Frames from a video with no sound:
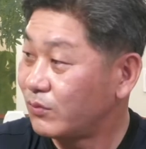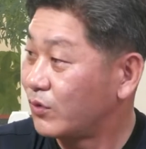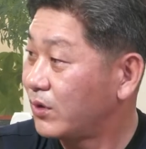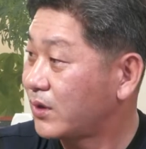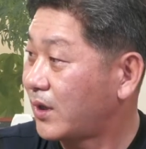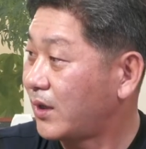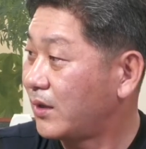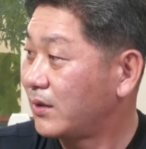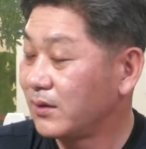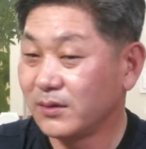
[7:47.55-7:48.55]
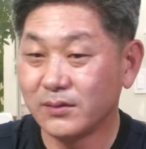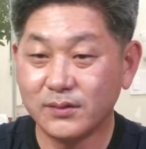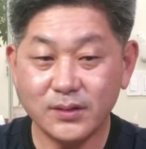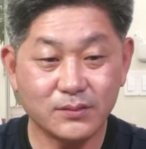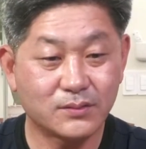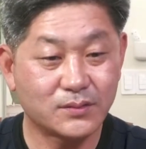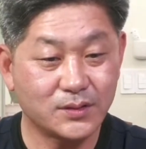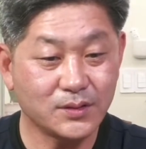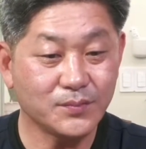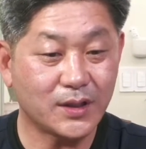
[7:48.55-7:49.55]
뭘까? 나는
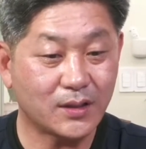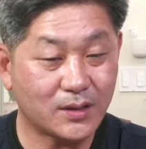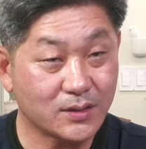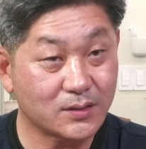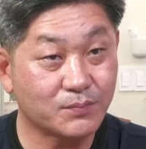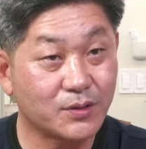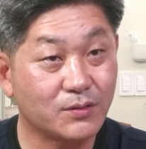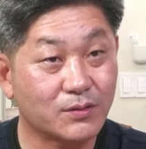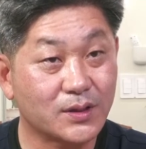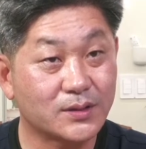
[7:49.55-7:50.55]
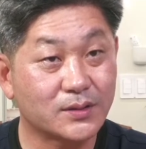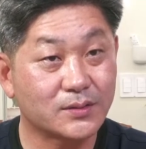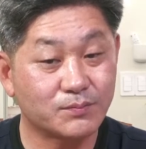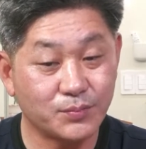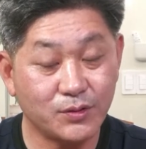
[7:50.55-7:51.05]
지금 내가 가장 필요로 하는 것,